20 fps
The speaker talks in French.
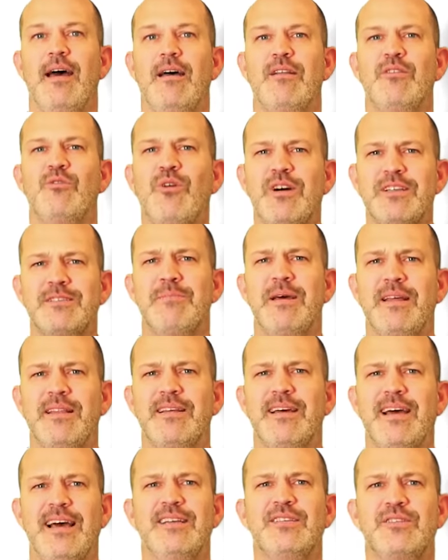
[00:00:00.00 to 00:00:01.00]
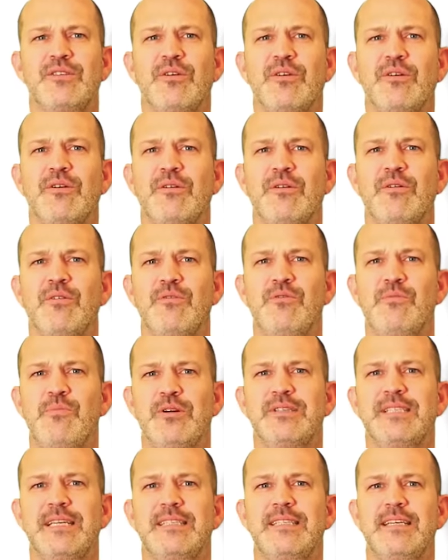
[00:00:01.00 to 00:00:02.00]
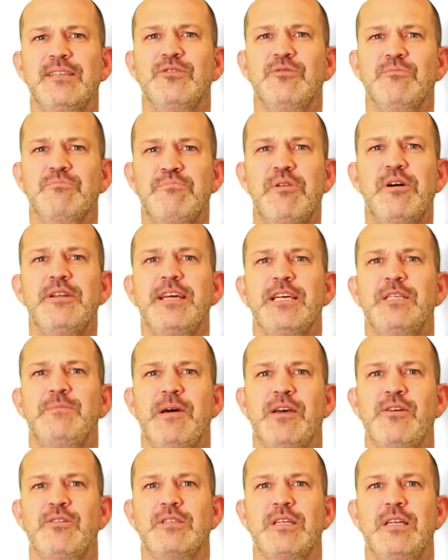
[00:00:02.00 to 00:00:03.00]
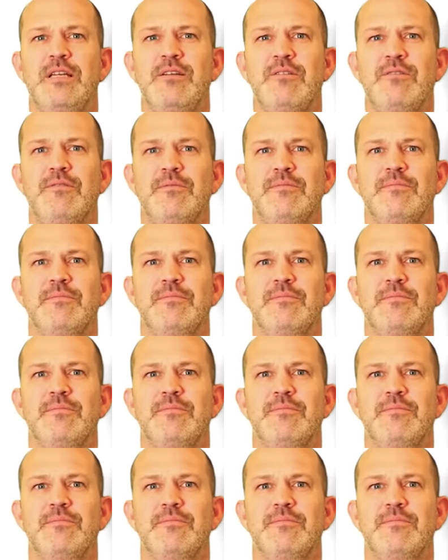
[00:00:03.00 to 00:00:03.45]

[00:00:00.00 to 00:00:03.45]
Trois semaines. Est-ce que vous pensez que c'est une bonne expérience client